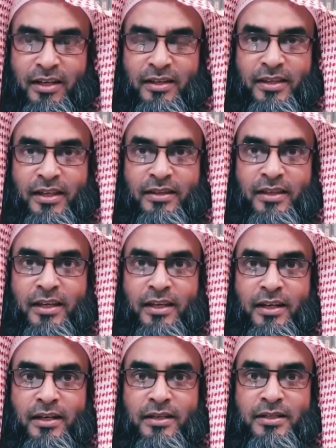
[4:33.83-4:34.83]
তাদের
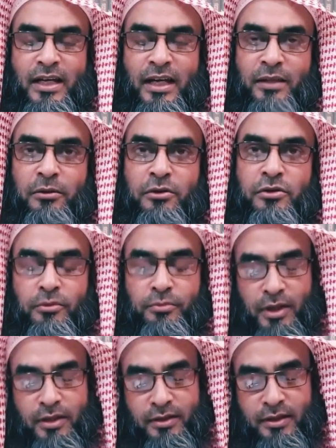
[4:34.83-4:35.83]
যে আদর্শ
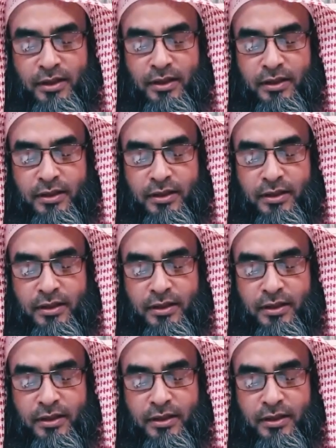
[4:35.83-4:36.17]
ব্যক্তি